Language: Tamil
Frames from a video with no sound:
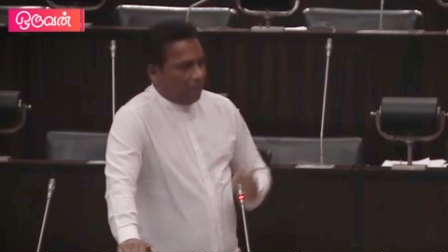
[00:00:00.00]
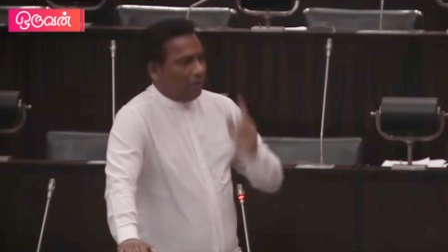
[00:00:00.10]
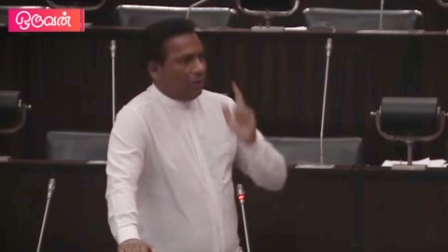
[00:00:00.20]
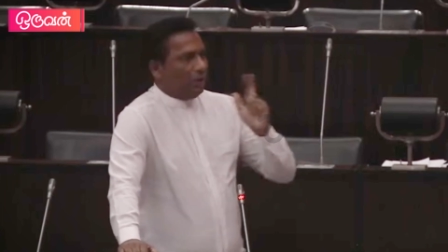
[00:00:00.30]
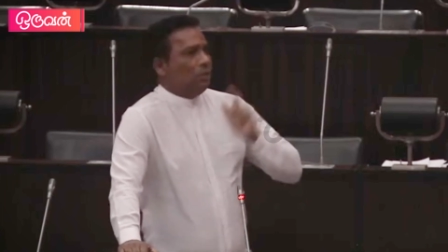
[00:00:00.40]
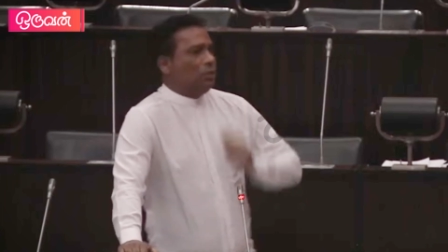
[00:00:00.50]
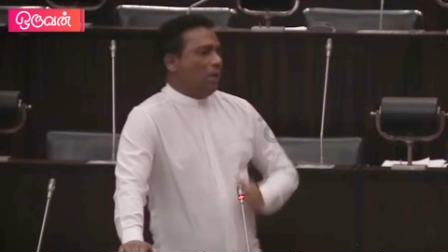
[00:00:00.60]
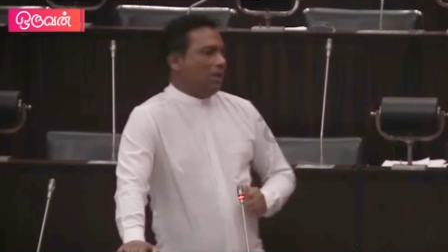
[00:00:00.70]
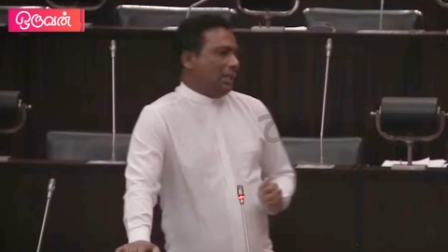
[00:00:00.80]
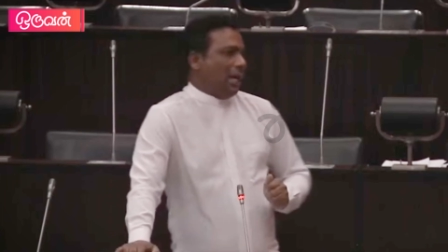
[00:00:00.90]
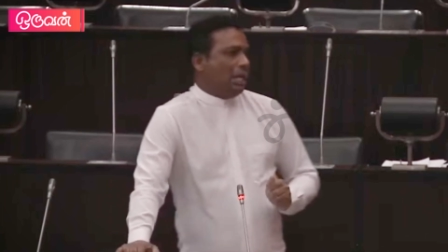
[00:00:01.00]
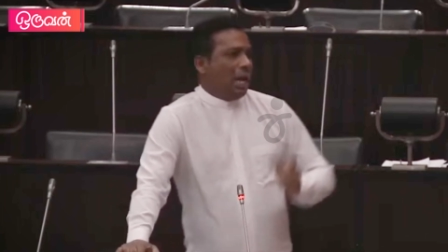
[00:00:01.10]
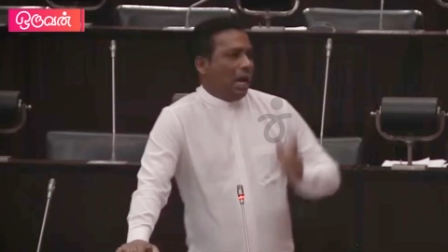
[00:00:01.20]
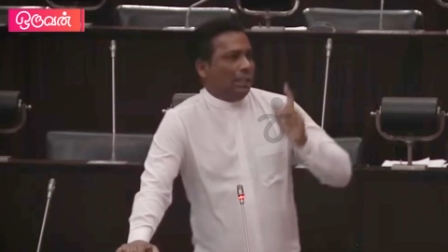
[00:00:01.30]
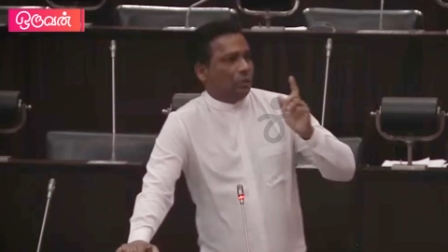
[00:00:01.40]
ஜெயதவன் உதவி செய்தால்
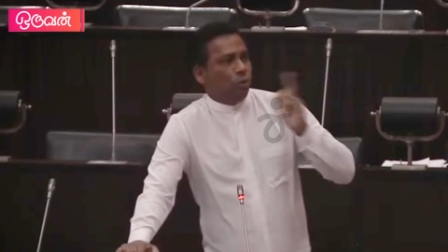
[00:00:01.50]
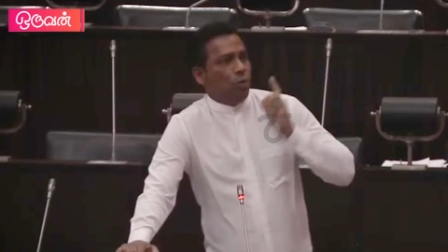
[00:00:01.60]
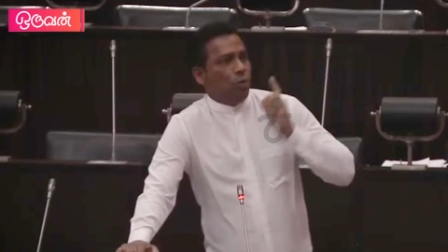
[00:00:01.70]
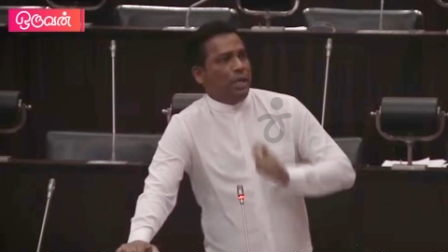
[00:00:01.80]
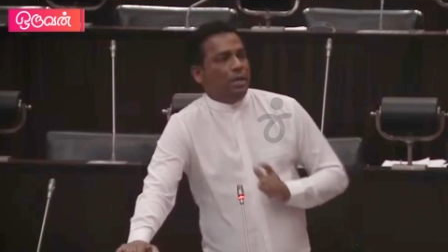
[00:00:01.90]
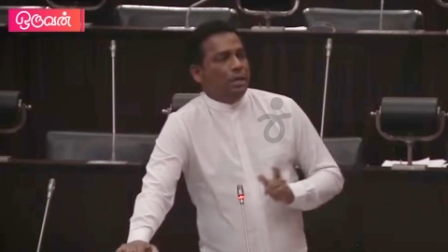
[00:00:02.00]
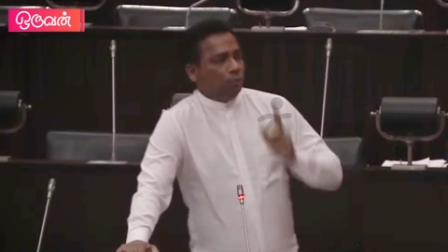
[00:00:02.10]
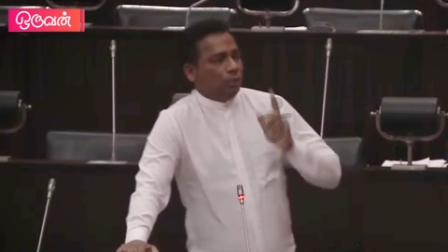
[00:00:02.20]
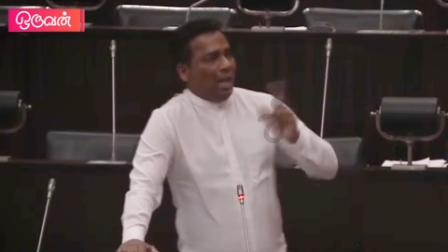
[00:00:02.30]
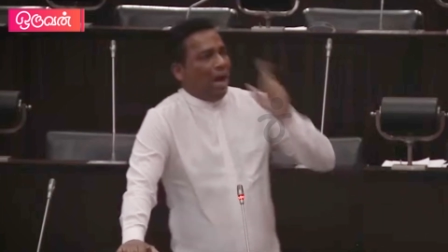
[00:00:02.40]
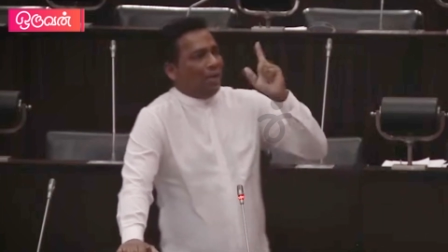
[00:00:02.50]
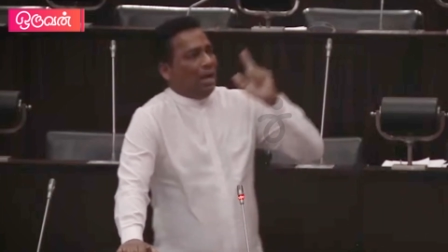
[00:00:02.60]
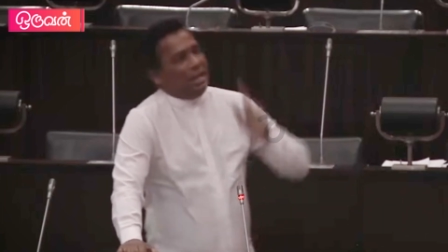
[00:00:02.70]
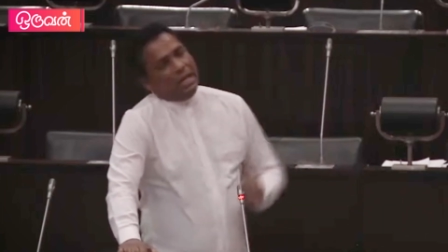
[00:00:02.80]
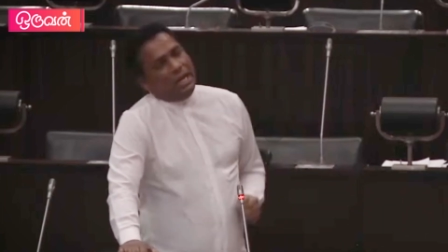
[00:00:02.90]
அந்த தூவியை
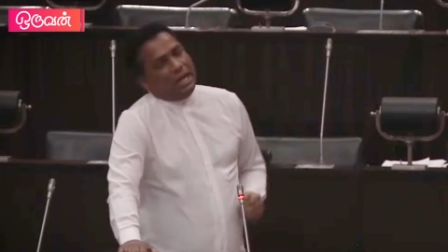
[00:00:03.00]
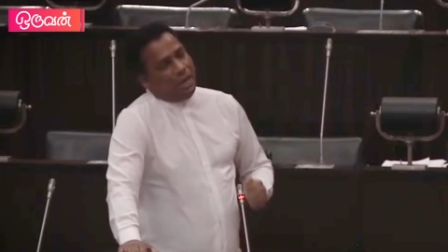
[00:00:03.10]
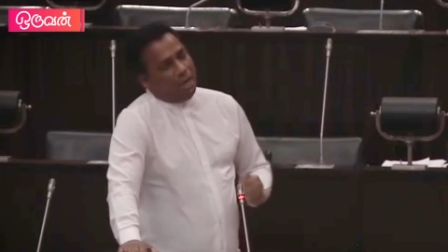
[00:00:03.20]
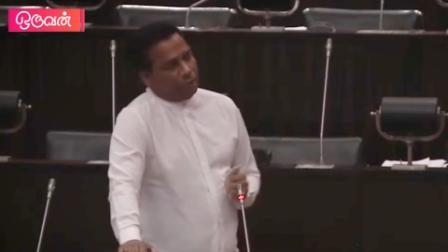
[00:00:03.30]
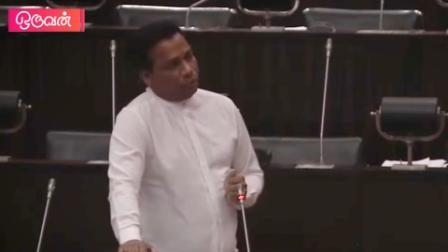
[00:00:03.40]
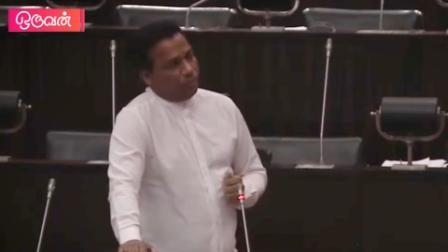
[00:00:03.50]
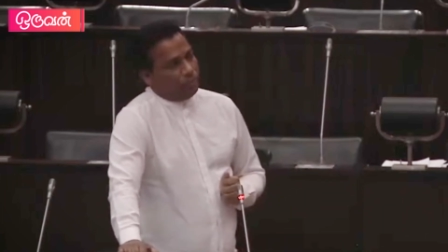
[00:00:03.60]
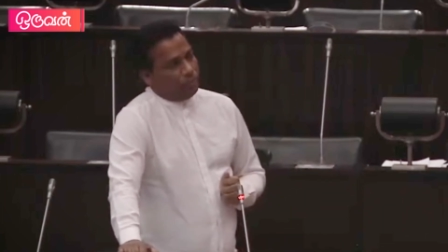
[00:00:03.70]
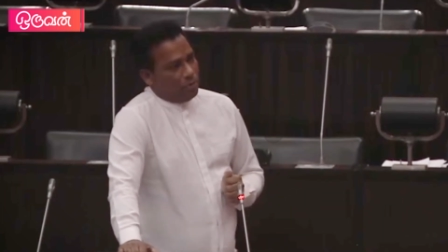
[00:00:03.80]
முதலாவதாக இலங்கையில் நாங்கள் அமைத்தோம்